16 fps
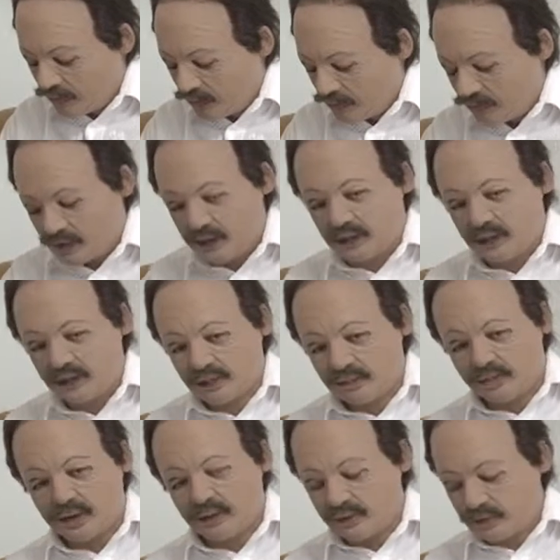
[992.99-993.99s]
papié al
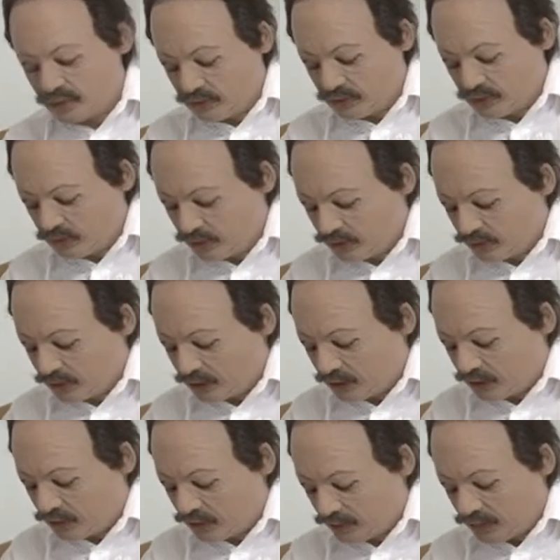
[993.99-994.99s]
espatroncito
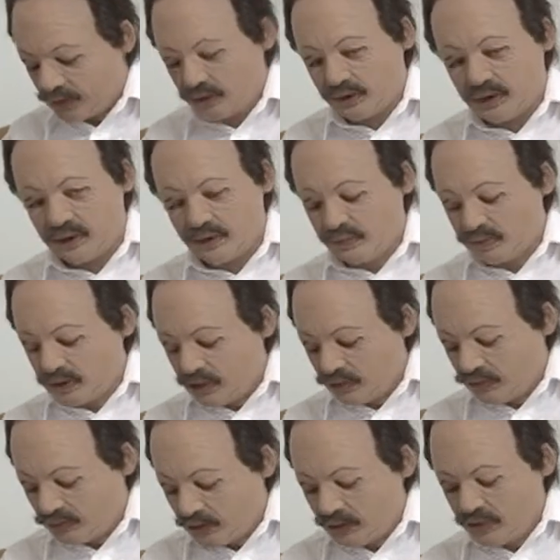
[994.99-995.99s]
que conmigo era un
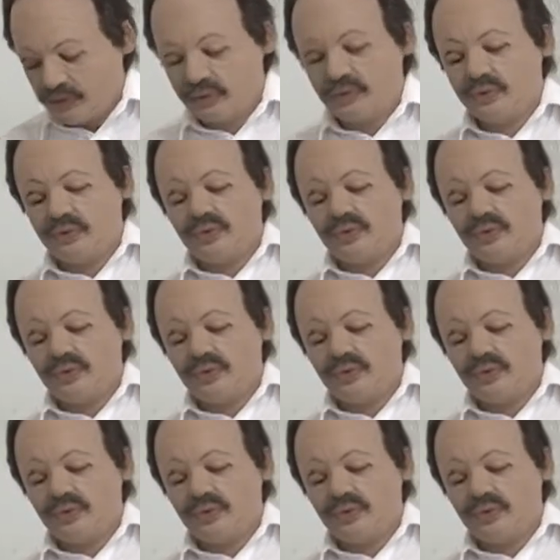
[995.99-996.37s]
miau miau?